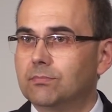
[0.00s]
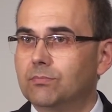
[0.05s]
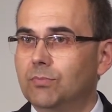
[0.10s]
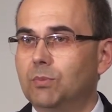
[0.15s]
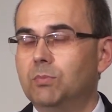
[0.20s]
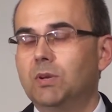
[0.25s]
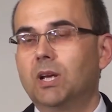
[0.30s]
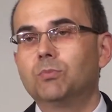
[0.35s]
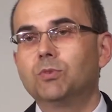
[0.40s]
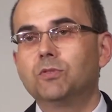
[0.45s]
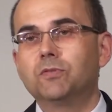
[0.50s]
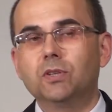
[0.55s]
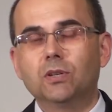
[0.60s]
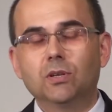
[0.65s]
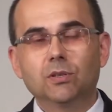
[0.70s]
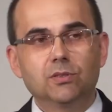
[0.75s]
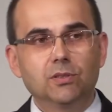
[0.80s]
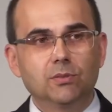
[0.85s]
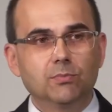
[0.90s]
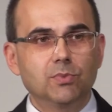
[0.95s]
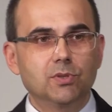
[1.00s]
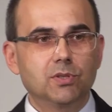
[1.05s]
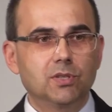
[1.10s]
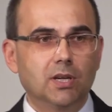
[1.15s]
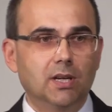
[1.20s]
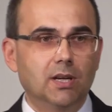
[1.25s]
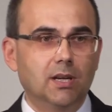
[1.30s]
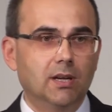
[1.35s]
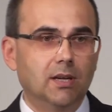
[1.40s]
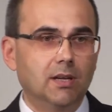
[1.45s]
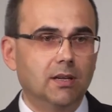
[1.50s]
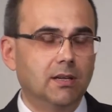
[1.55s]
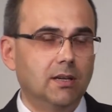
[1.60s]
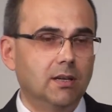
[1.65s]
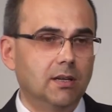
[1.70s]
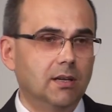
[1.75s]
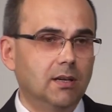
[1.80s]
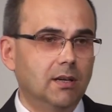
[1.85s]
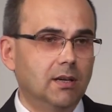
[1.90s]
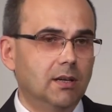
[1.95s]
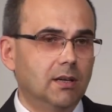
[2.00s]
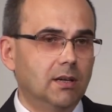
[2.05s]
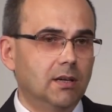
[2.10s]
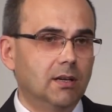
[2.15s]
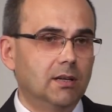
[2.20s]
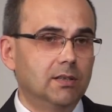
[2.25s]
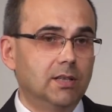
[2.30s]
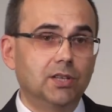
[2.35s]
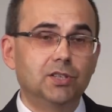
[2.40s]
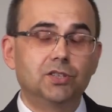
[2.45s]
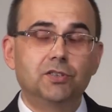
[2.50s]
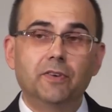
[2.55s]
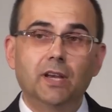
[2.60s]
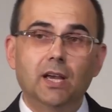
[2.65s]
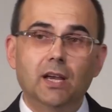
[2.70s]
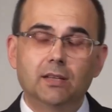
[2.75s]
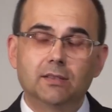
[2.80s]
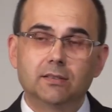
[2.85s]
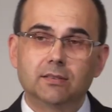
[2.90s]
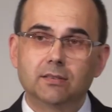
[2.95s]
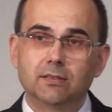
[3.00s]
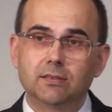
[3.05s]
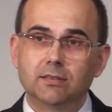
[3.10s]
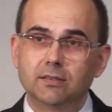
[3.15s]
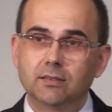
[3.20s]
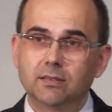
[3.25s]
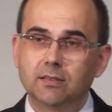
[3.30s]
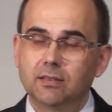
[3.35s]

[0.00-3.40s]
Biblia mówi o tym, że ten świat